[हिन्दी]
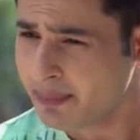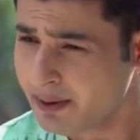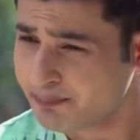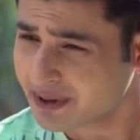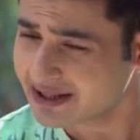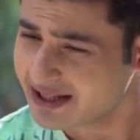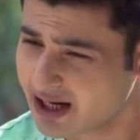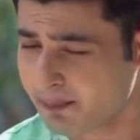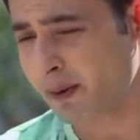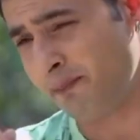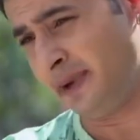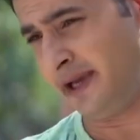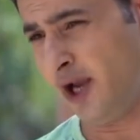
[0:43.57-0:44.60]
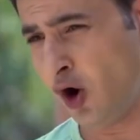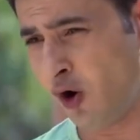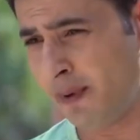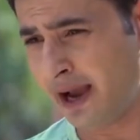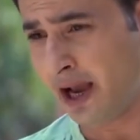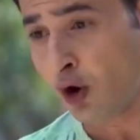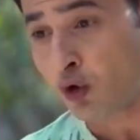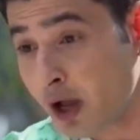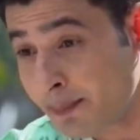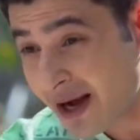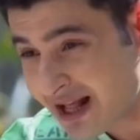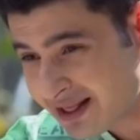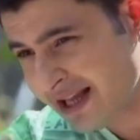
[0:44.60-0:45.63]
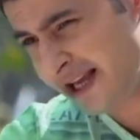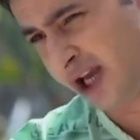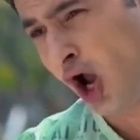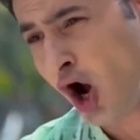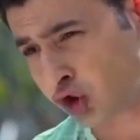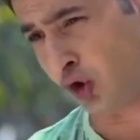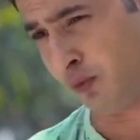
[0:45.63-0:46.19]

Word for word: पत्नी के पप्पी किए हो गए कोई अपराध नहीं किया हो तुम